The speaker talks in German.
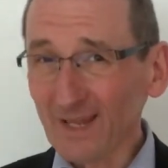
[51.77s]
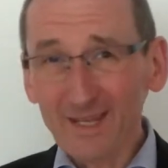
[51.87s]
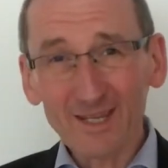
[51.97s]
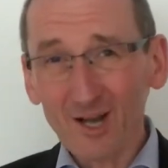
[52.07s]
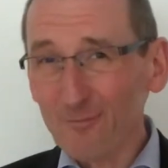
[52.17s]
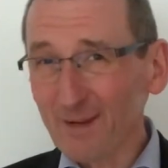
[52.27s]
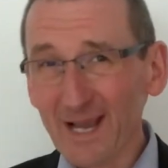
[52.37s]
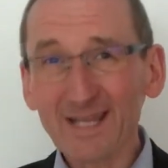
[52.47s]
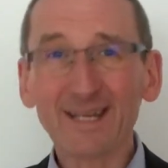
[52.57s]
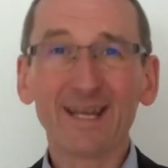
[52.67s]
Ich habe
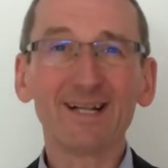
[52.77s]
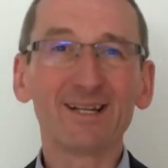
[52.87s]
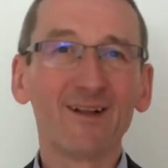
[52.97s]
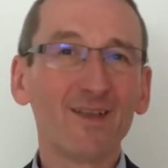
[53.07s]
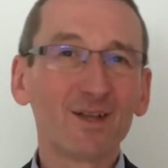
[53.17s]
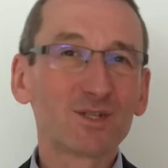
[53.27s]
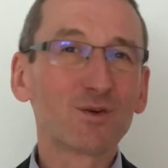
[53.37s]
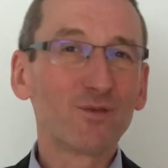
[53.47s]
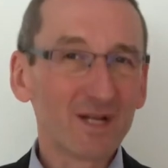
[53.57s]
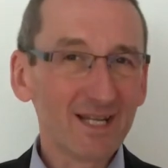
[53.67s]
kein Geld zu
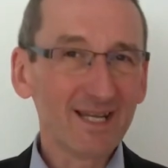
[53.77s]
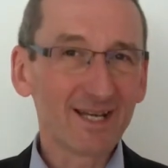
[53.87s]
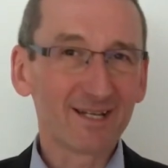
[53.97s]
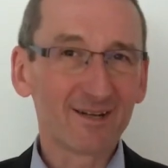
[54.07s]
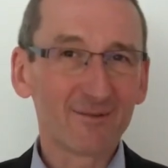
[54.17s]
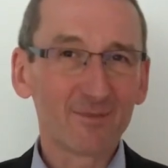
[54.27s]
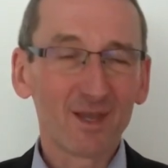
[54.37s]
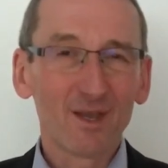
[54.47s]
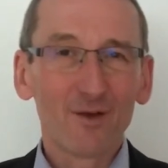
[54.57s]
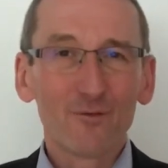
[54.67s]
verlieren.
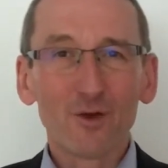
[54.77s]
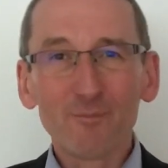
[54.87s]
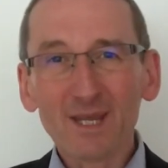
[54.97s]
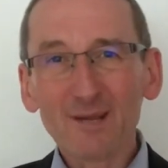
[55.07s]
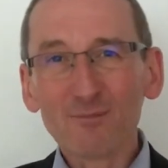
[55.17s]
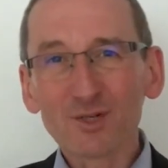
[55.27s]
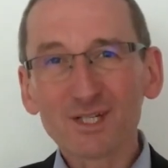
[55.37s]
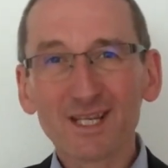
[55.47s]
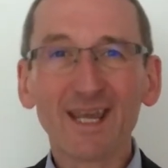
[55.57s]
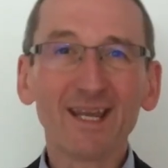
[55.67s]
Für mich muss
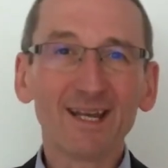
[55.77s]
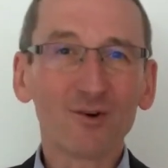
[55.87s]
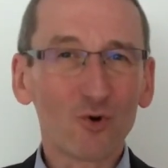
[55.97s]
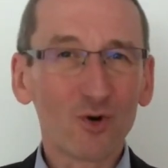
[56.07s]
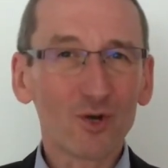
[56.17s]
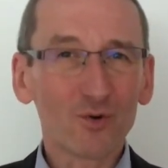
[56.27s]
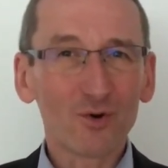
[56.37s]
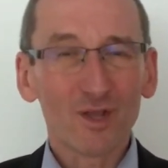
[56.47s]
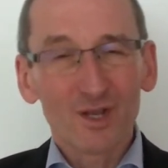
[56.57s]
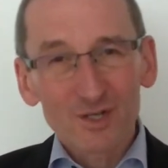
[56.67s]
jeder
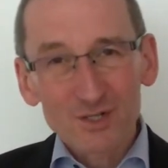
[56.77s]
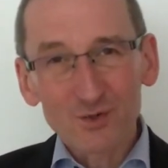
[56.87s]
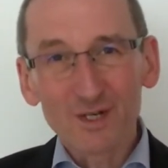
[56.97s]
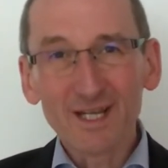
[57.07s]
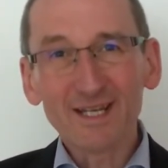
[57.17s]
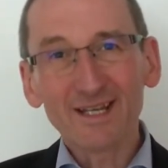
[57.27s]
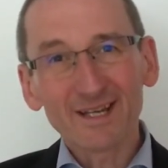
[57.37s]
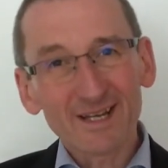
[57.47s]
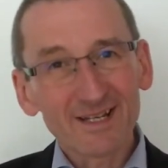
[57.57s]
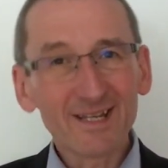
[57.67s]
Euro solide
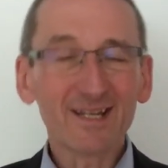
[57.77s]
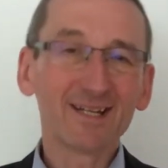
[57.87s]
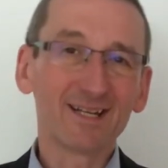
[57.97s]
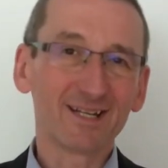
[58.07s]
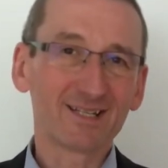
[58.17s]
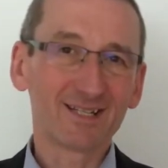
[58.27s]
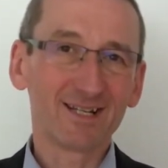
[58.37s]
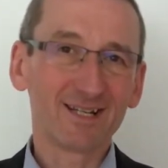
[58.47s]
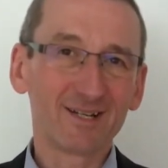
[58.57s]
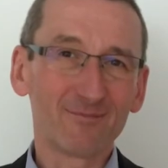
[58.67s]
Renditen
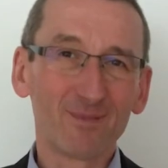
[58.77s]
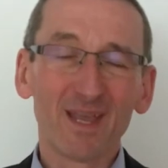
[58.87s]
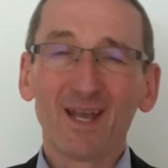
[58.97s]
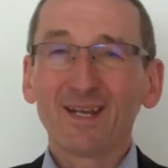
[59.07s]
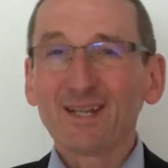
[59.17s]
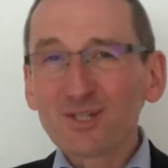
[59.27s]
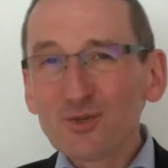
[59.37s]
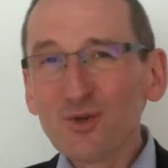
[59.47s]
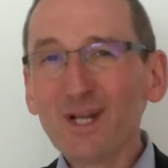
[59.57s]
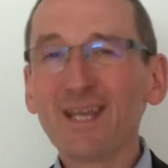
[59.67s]
erzielen.
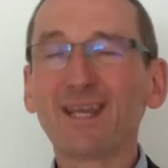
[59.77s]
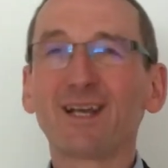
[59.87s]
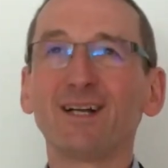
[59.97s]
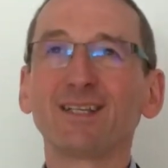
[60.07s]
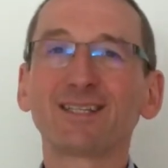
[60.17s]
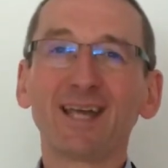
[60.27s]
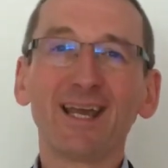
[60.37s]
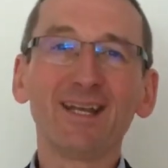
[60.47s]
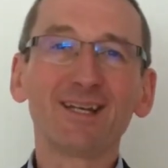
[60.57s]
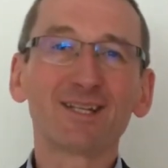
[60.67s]
Natürlich kann es
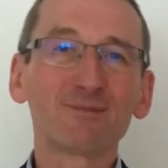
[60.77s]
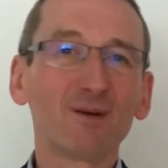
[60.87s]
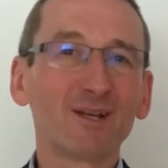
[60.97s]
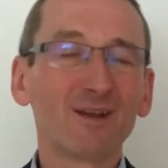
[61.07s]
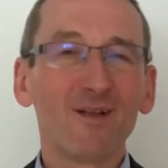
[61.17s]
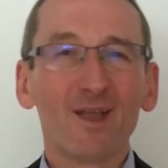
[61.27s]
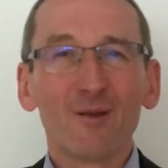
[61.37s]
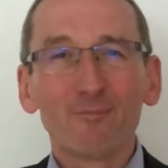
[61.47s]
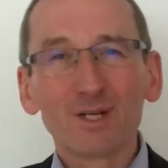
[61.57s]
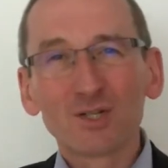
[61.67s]
sein, dass man
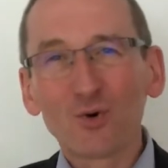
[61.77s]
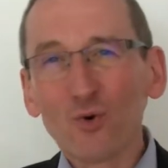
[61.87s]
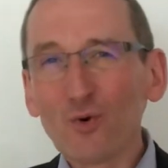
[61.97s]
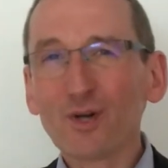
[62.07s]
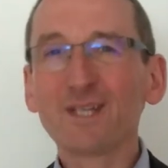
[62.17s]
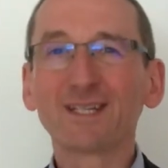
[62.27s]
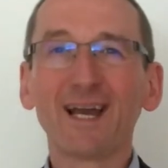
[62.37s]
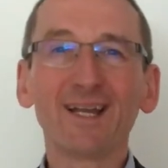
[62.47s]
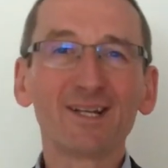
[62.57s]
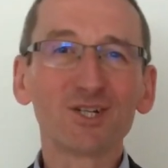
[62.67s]
mit
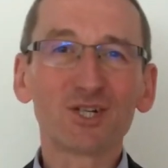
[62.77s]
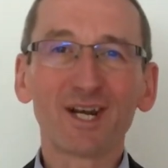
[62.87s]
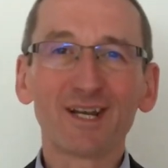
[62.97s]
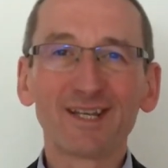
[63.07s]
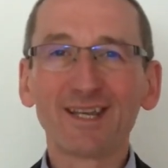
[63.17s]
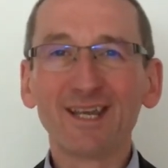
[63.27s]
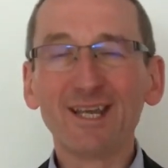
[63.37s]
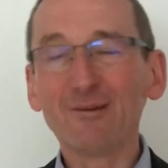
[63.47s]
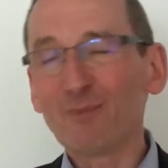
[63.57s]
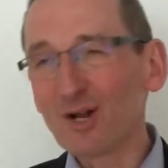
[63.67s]
hochriskanten
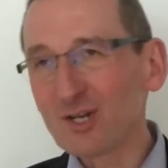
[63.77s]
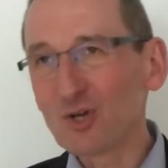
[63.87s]
Strategien mal